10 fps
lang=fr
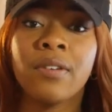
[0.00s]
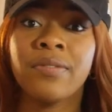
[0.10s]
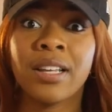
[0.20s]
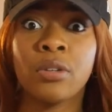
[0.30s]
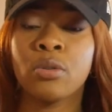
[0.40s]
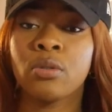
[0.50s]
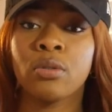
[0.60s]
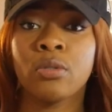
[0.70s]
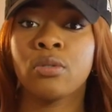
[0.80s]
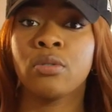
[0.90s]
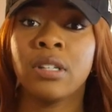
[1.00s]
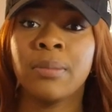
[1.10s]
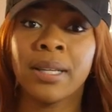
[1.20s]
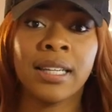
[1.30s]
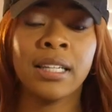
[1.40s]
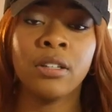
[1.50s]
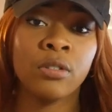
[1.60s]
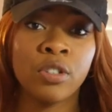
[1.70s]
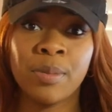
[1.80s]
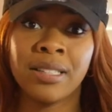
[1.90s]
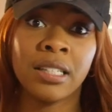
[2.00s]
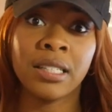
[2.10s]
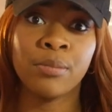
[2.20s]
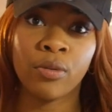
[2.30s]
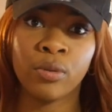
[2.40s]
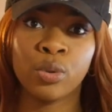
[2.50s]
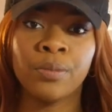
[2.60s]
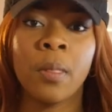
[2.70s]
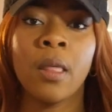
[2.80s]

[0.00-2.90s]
va faire dans une librairie spécialisée pour photos.